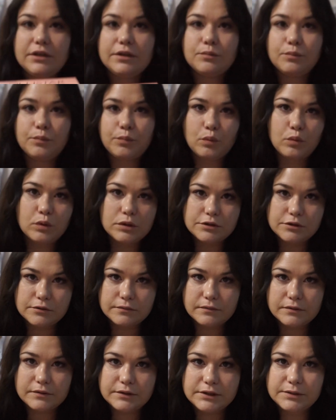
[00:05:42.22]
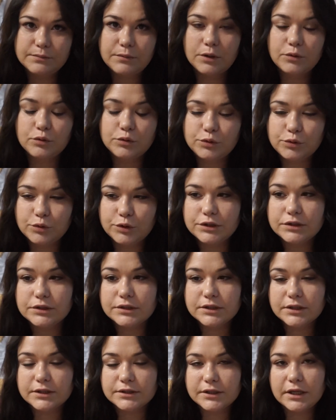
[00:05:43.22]
им пользовалась и могу
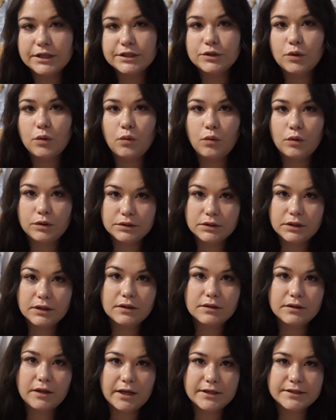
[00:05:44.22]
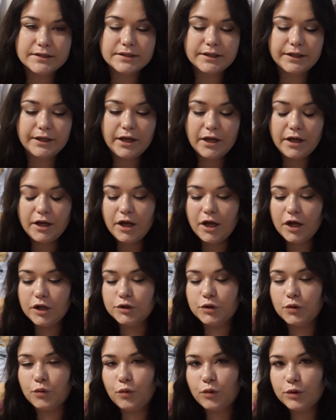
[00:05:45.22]
точно сказать, он классный.
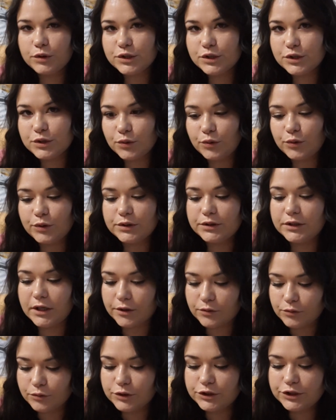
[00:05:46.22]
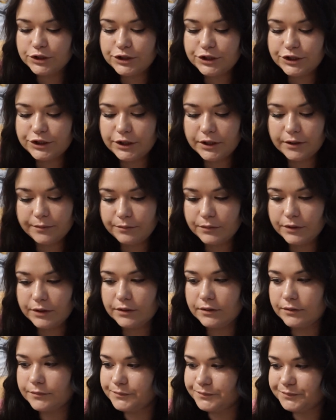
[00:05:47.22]
Но он стоит дороже, чем
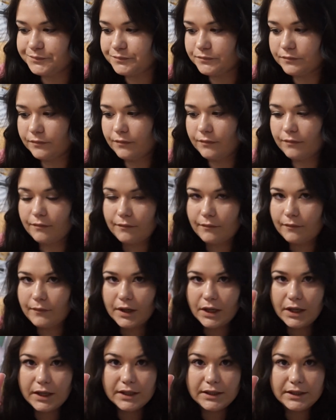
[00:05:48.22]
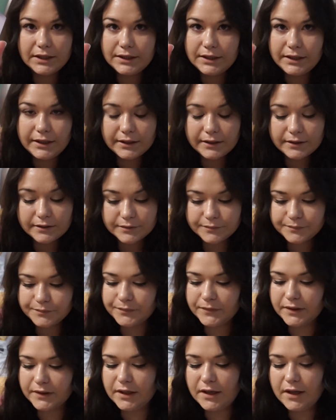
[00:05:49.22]
эм, Клиник.
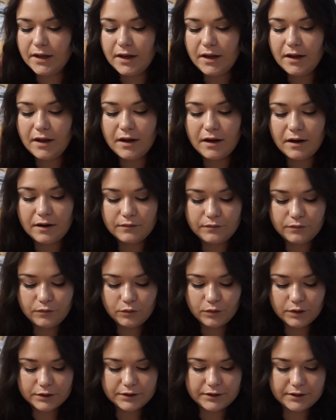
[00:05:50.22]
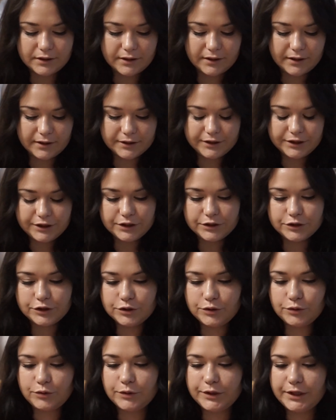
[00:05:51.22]
Вот, э, и
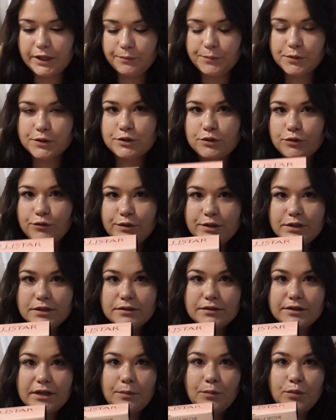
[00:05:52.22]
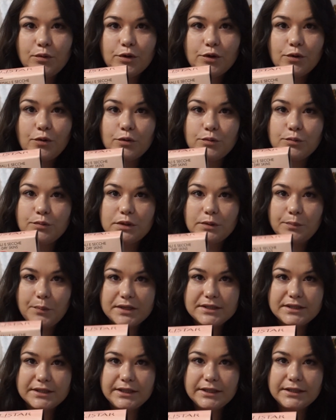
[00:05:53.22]
что, я просто увидела набор, он был
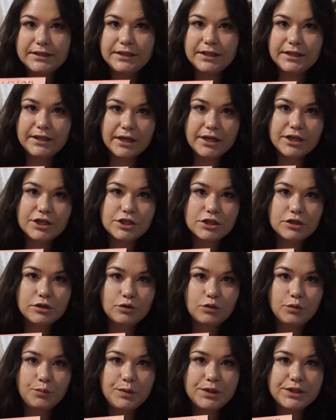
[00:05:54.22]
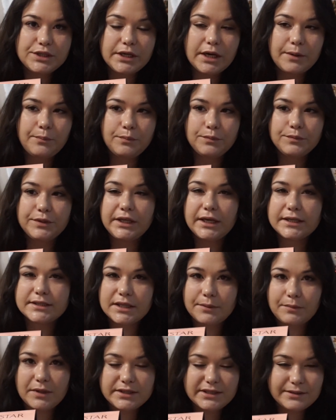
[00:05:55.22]
по скидке, я решила купить. Я, я
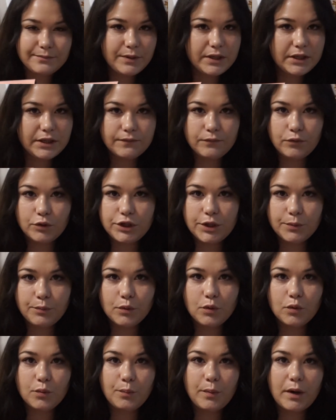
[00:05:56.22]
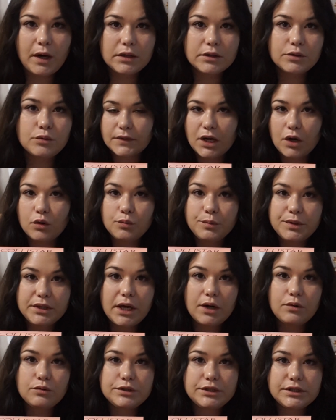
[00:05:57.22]
сама себе его не покупала, у
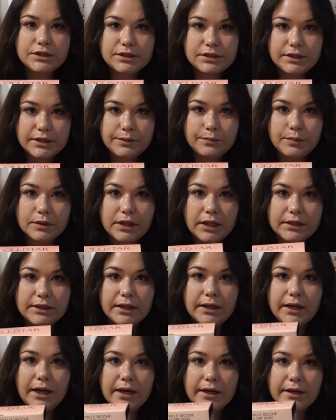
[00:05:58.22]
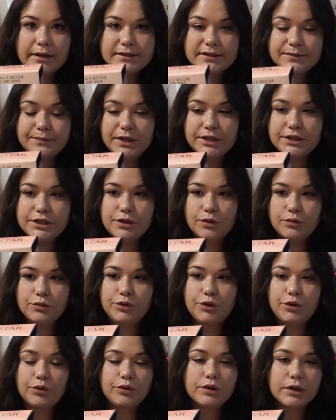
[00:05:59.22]
меня у сестры была такая косметика, у
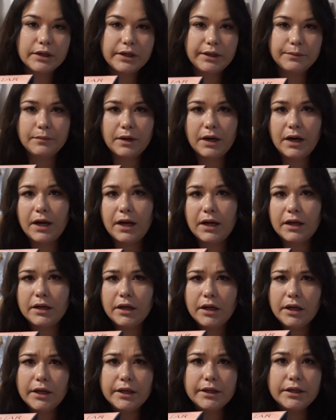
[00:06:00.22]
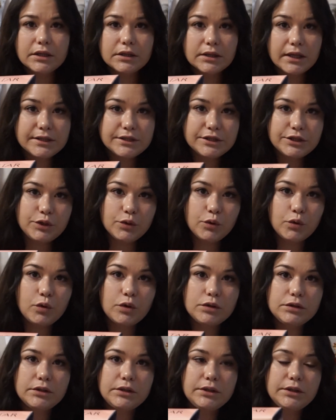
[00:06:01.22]
нее и крема, и
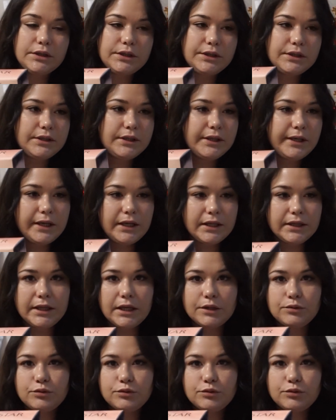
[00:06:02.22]
лосьоны, и гели для